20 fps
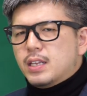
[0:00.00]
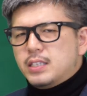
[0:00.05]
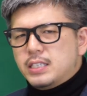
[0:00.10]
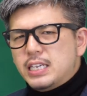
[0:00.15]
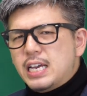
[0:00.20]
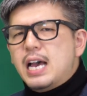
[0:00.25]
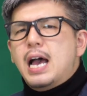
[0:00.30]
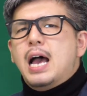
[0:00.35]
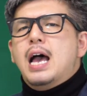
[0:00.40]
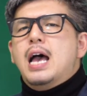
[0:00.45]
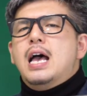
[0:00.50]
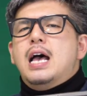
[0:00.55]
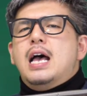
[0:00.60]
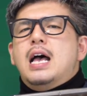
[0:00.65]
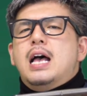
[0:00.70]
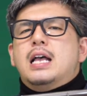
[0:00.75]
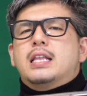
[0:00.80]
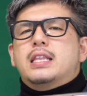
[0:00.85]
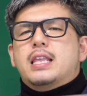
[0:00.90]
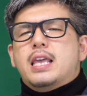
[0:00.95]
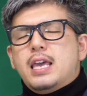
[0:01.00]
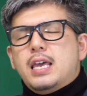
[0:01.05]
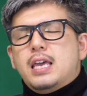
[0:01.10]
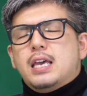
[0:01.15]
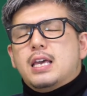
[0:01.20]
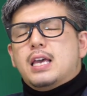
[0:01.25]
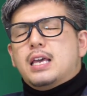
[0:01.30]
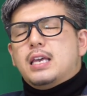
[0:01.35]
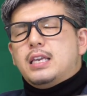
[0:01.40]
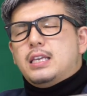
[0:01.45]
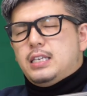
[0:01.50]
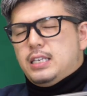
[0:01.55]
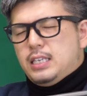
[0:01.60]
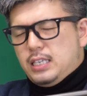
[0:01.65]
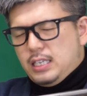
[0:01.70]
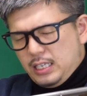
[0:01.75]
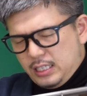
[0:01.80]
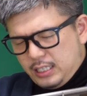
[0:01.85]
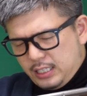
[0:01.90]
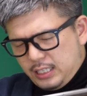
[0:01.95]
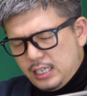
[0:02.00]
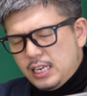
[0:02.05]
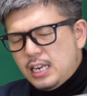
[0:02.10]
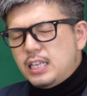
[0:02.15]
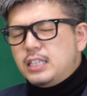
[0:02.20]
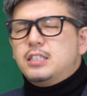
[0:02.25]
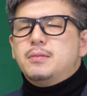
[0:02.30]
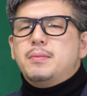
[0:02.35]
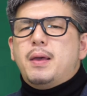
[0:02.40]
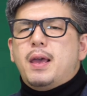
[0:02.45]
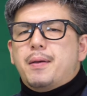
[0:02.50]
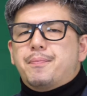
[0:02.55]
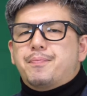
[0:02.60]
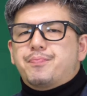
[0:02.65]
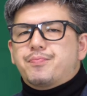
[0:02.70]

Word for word: じゃあねいち列目